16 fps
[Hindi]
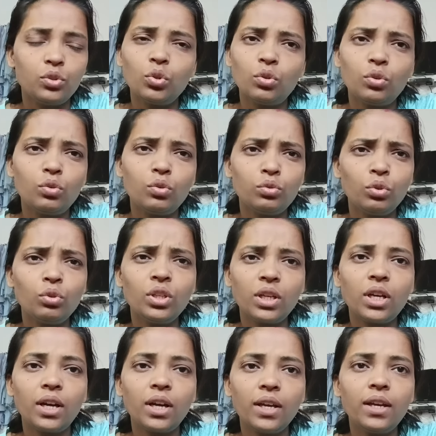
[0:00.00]
जो उन्होंने
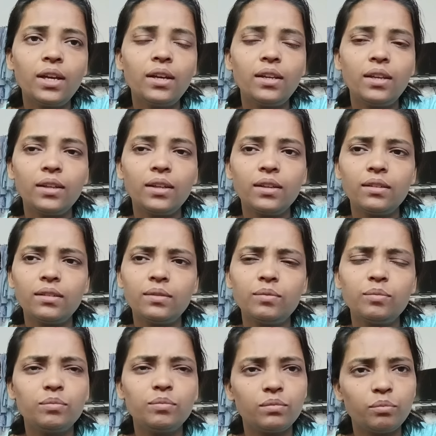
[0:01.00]
खाया लेकिन
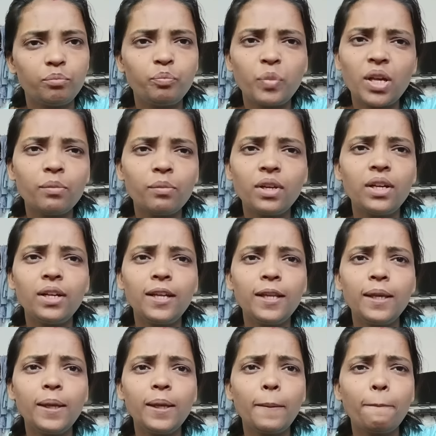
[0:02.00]

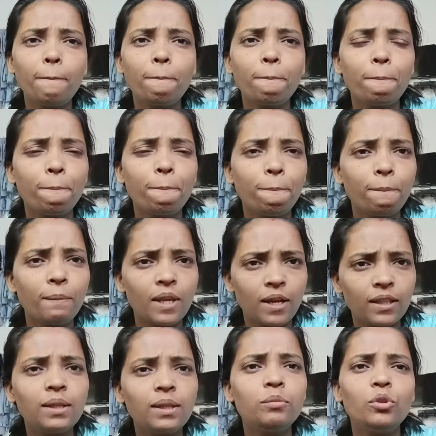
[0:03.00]
परमानेंटली
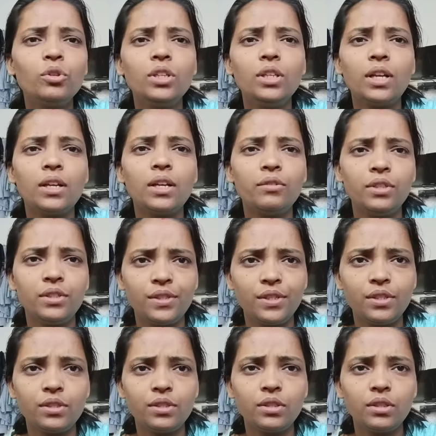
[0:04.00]
ख़त्म हो ही नहीं रहा है
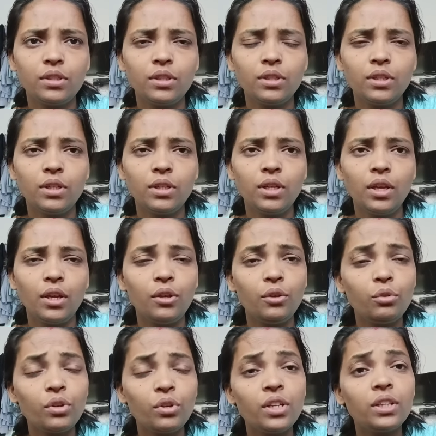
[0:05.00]
डिजीज़
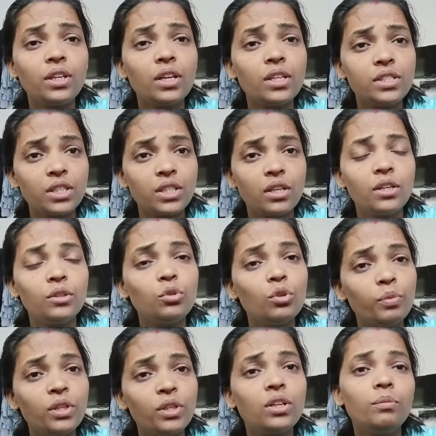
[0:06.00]
यूरिन के जलन को
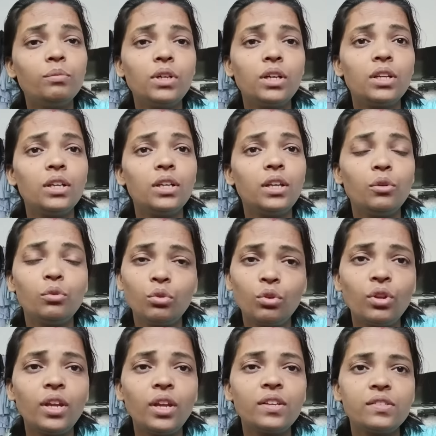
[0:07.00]
भी कम करने के लिए
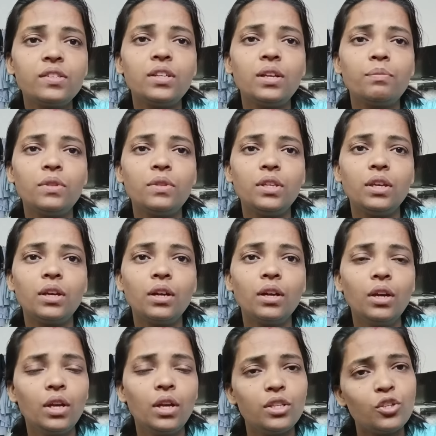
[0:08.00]
उन्होंने एक सिरप दिया
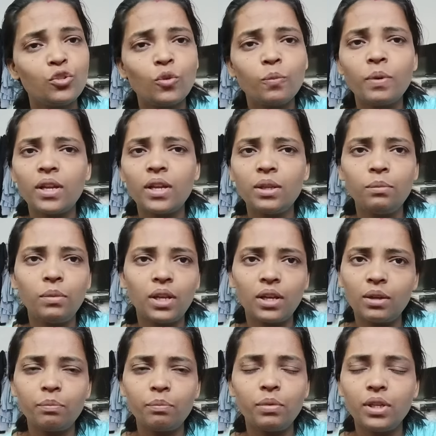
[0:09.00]
जिसको पानी मिला
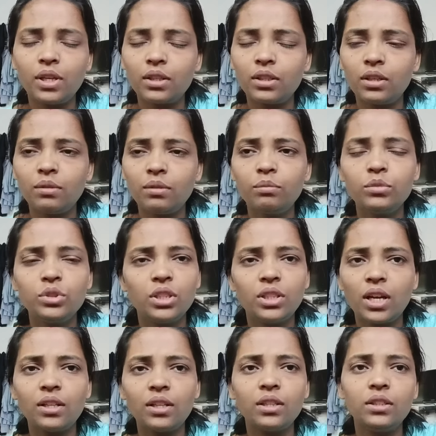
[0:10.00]
के पीना था मुझे
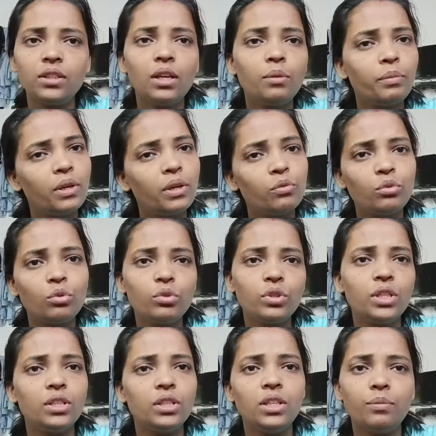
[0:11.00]
याद नहीं है मैं उनको
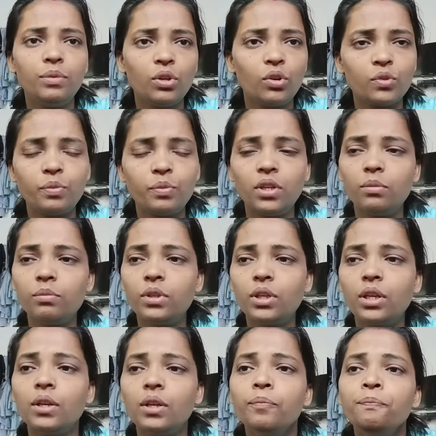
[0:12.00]
दे दिया अभी हॉस्पिटल
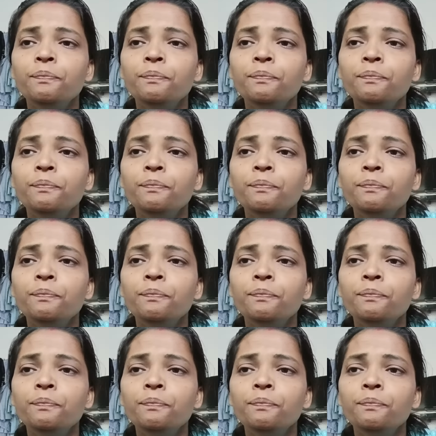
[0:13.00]
में